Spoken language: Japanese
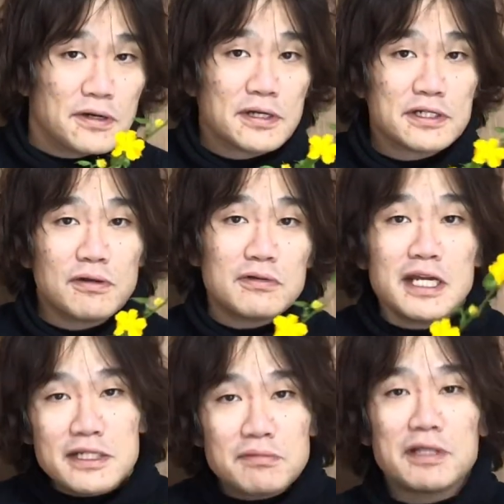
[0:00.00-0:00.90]
そんな
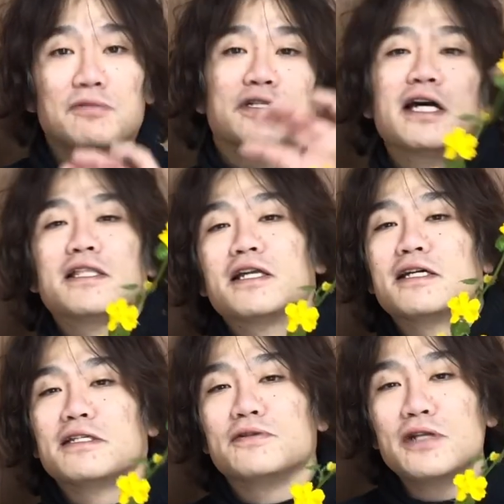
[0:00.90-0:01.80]
いつまでも咲いてない
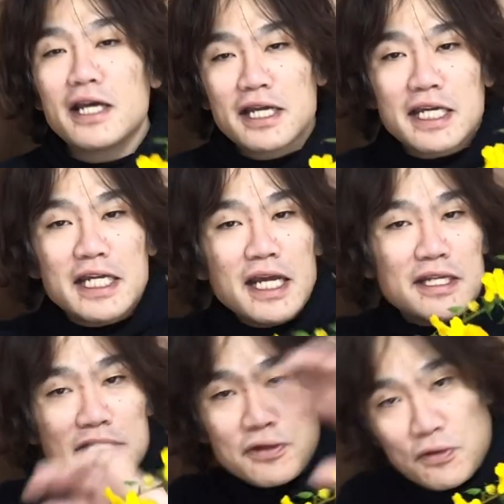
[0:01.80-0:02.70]
んですよね。綺麗
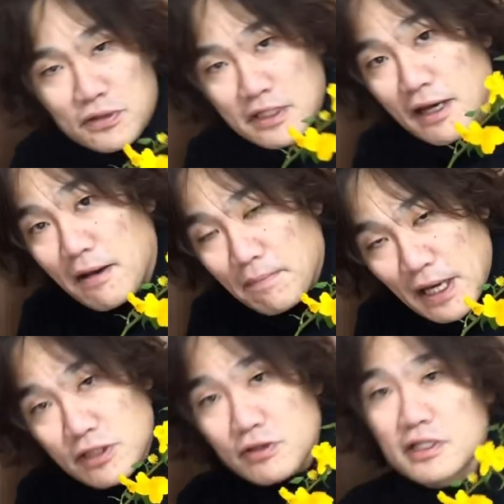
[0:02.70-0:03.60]
に揃って
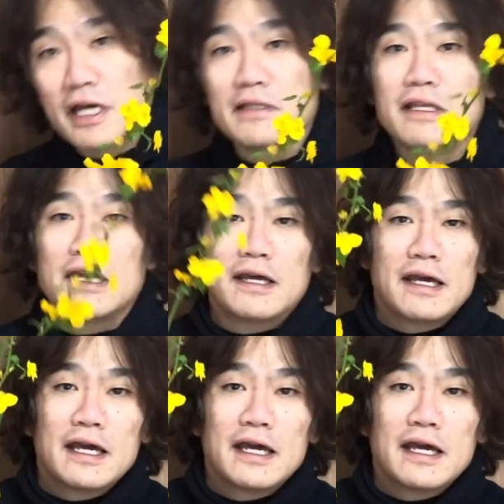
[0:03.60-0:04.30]
バッと咲いて